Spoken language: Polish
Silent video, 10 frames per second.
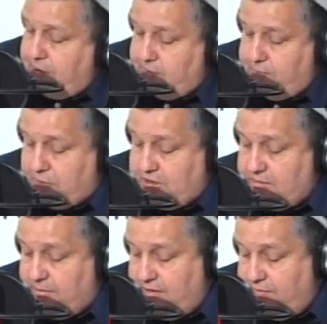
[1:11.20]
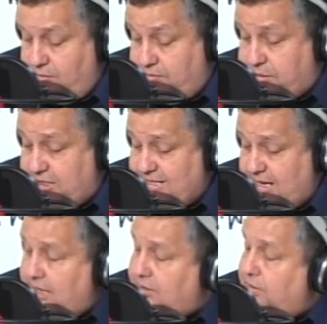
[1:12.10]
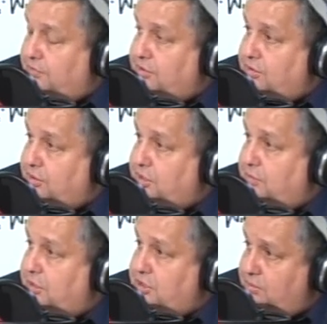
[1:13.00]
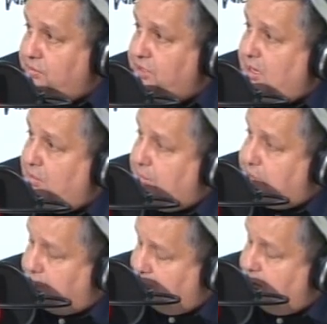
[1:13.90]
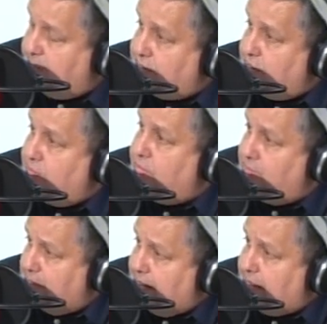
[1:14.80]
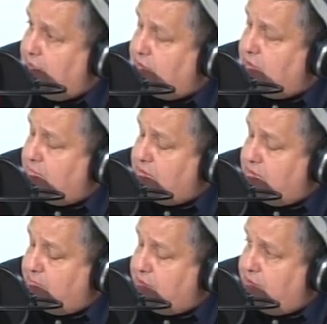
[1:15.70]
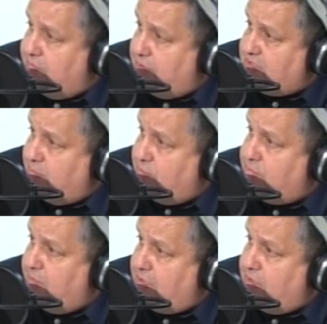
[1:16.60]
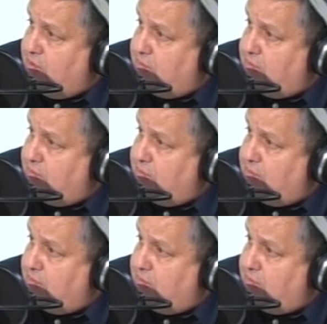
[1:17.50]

podczas manewru wyprzedzania to wszystko się wydarzyło, zjechał na przeciwny pas ruchu, nadjeżdżał z przeciwka samochód marki Honda. Ze